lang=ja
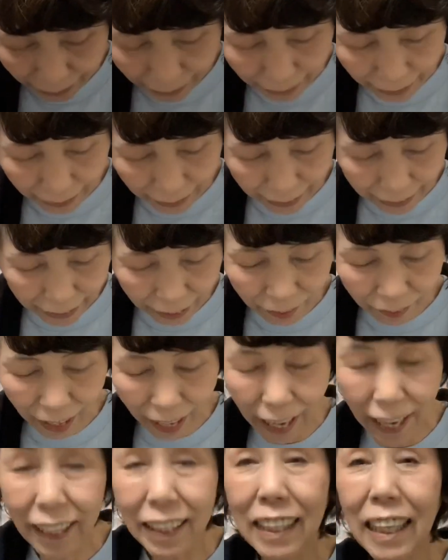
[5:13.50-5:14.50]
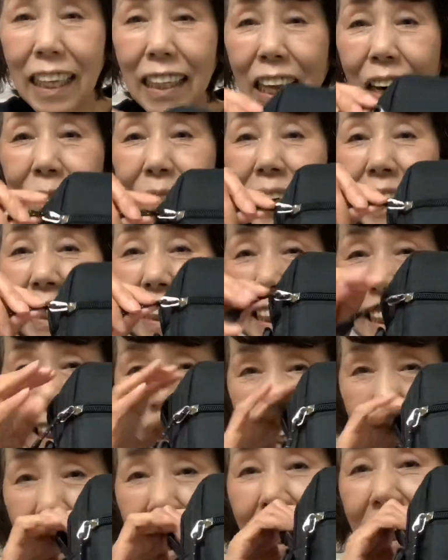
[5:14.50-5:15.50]
えー、では斜めにし
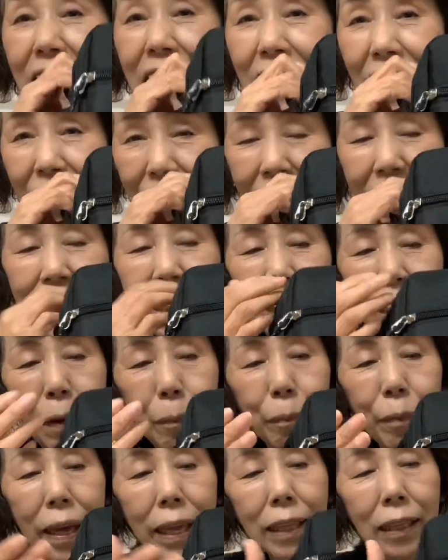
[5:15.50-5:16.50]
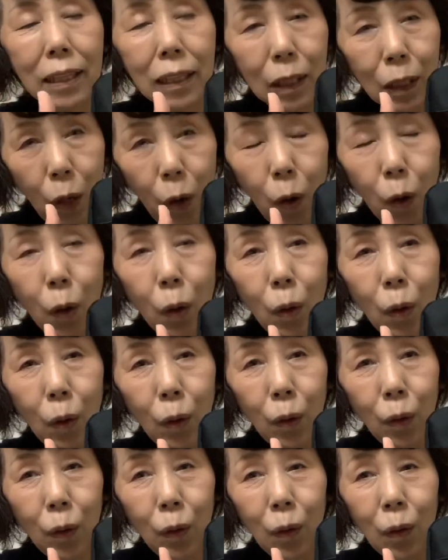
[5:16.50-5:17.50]
て入れましたペンと
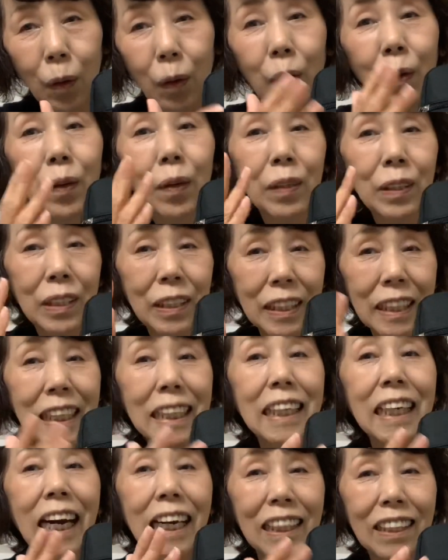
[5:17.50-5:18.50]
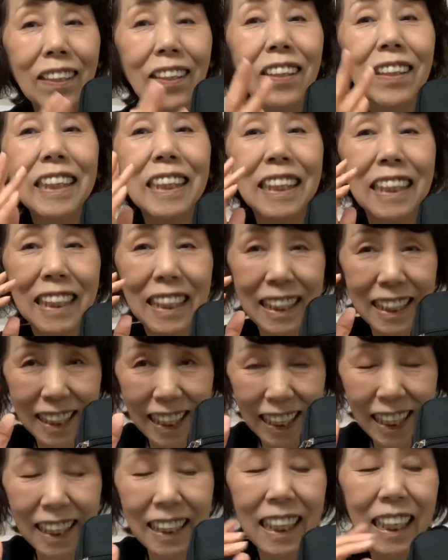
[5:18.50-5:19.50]
スイカとちっ
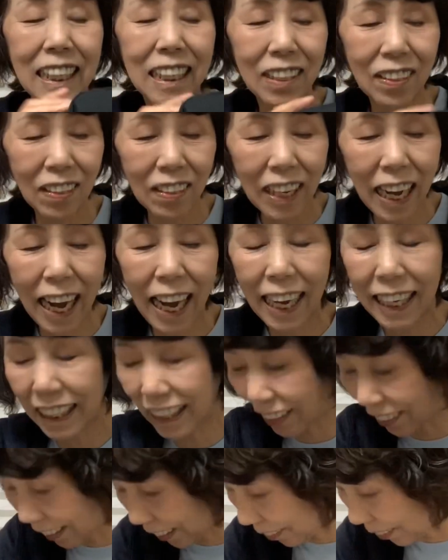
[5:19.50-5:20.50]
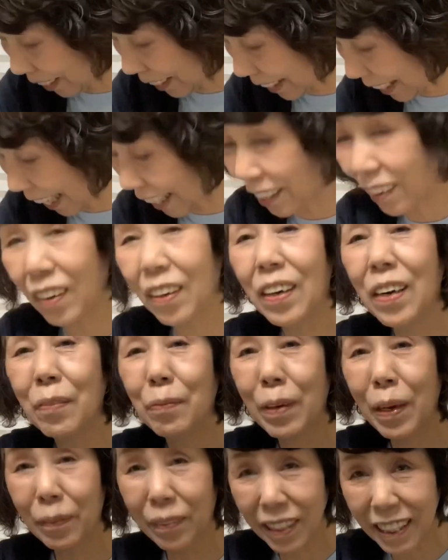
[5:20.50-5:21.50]
ちゃな手帳が入っておりますあの
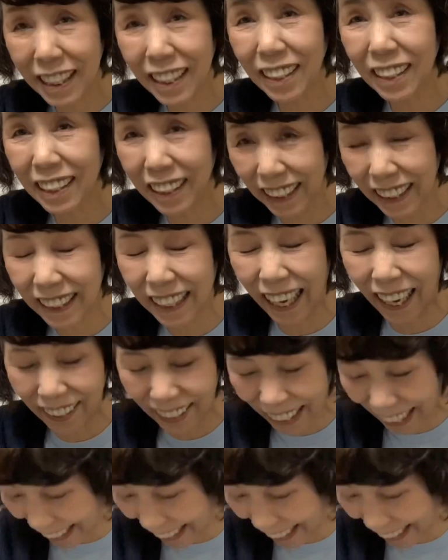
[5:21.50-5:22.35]
メモ帳と言った方